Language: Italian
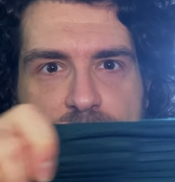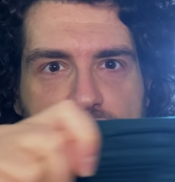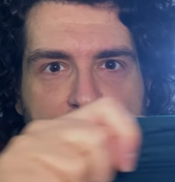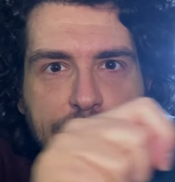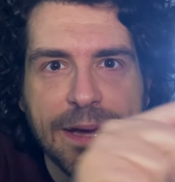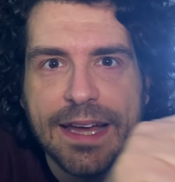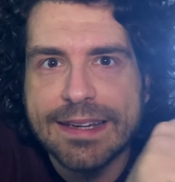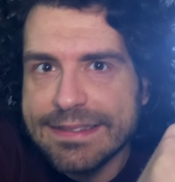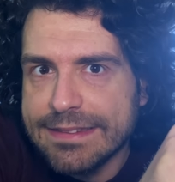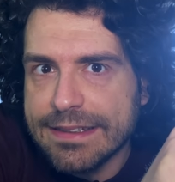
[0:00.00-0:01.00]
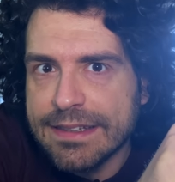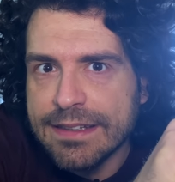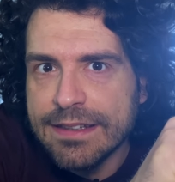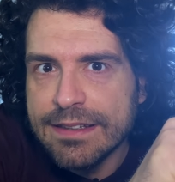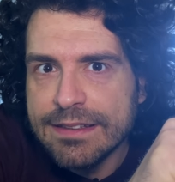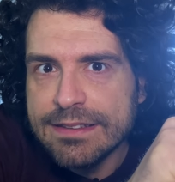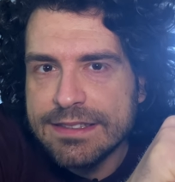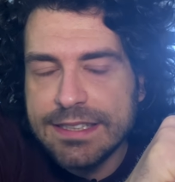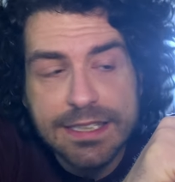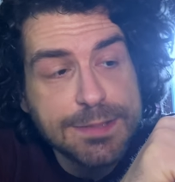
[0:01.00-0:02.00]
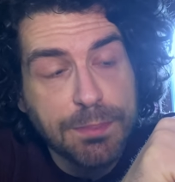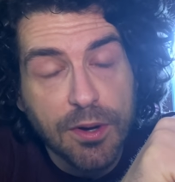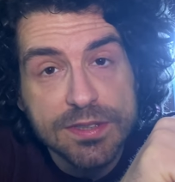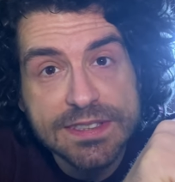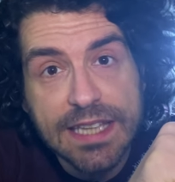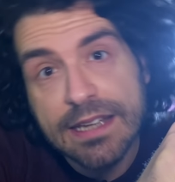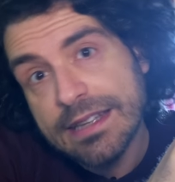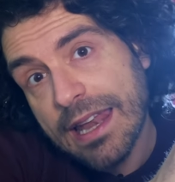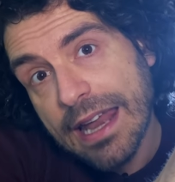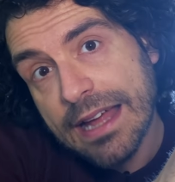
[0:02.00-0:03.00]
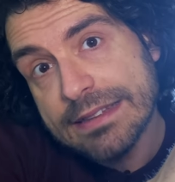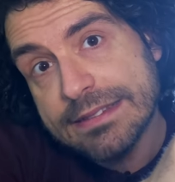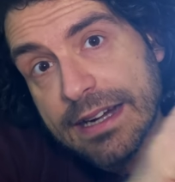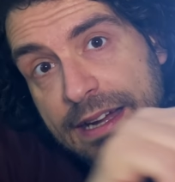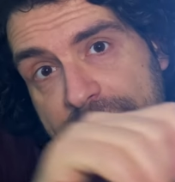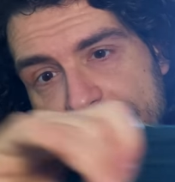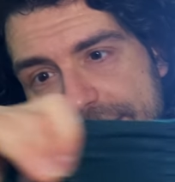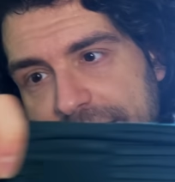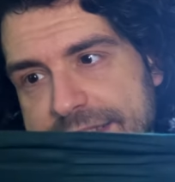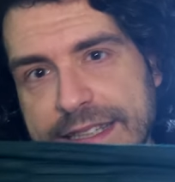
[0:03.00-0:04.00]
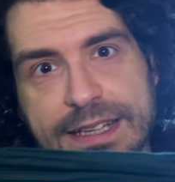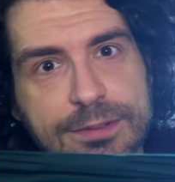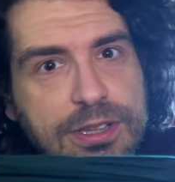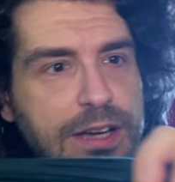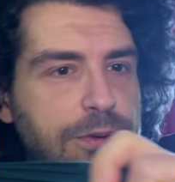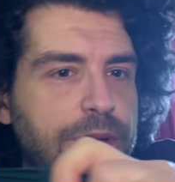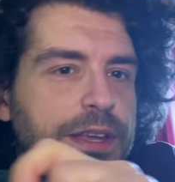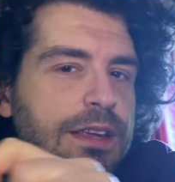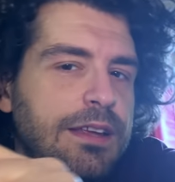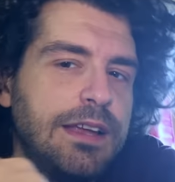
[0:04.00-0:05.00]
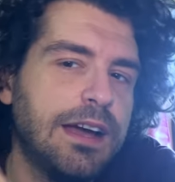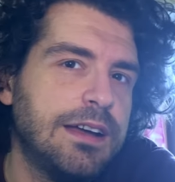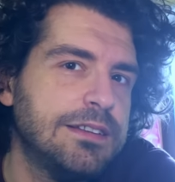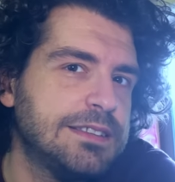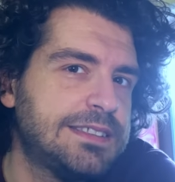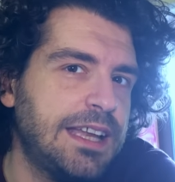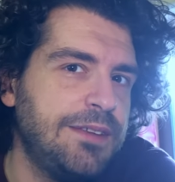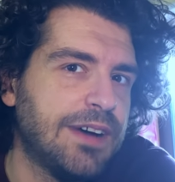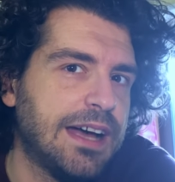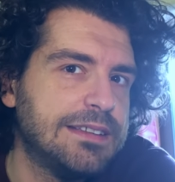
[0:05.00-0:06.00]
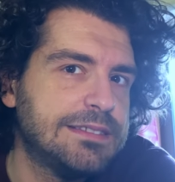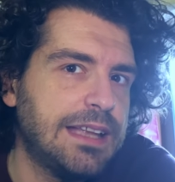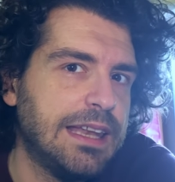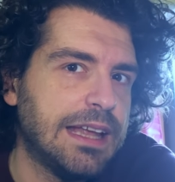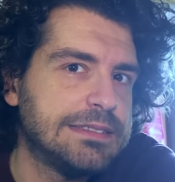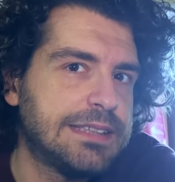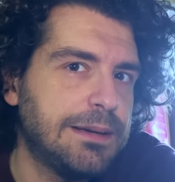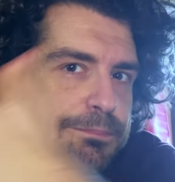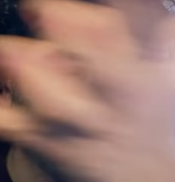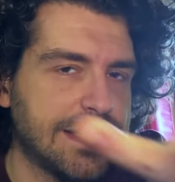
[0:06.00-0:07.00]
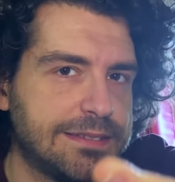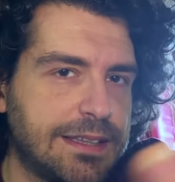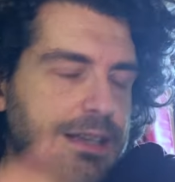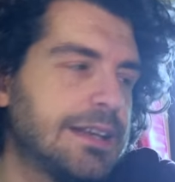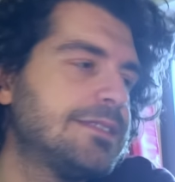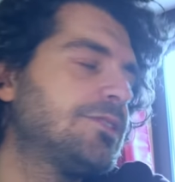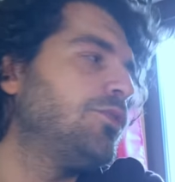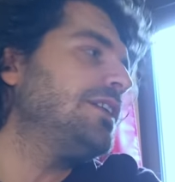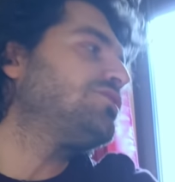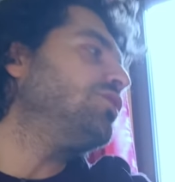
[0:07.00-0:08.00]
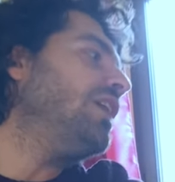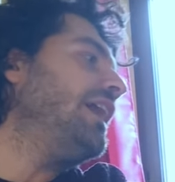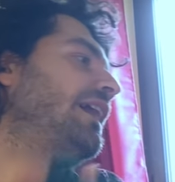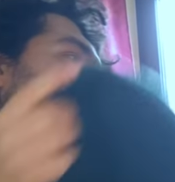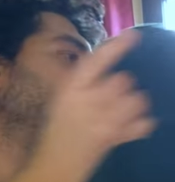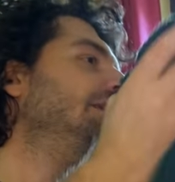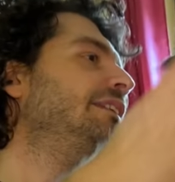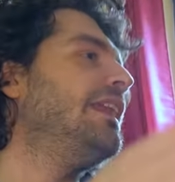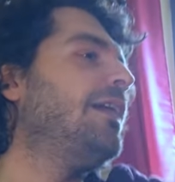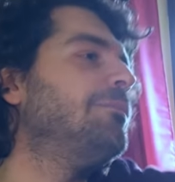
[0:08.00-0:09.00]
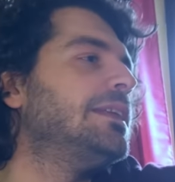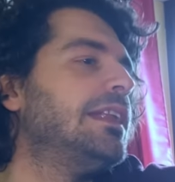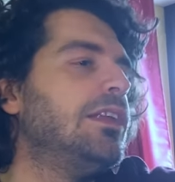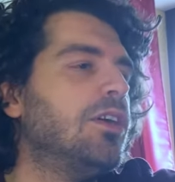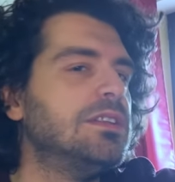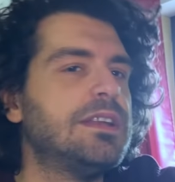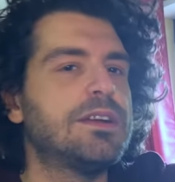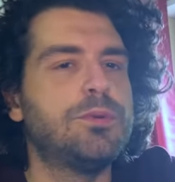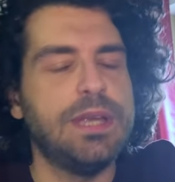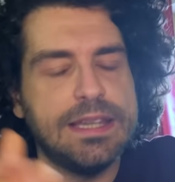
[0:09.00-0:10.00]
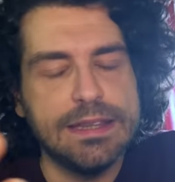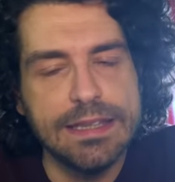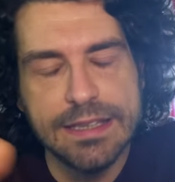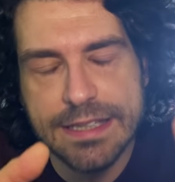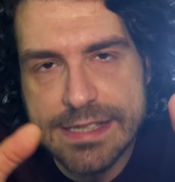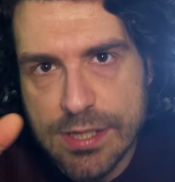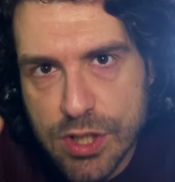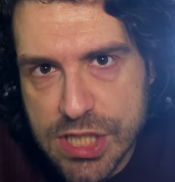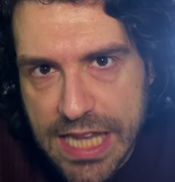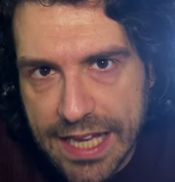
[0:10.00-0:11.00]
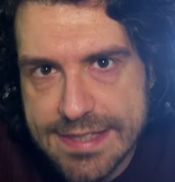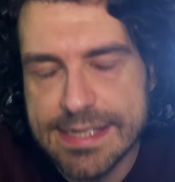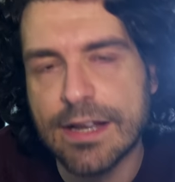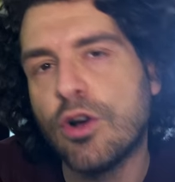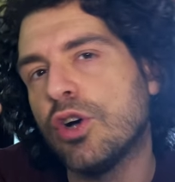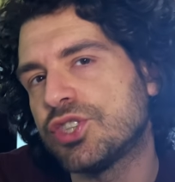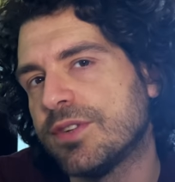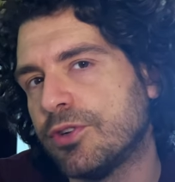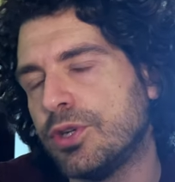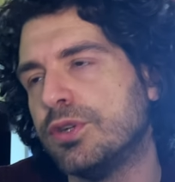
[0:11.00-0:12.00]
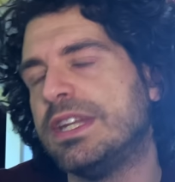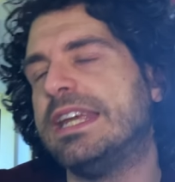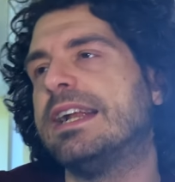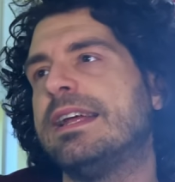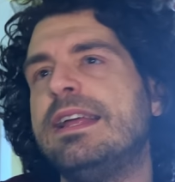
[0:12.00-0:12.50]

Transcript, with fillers: da una parte si sposta dall'altra se la tiriamo da qui se ne va dall'altra parte ragazzi questo è il dilemma dell'holder quindi in sostanza. Cosa voglio dire?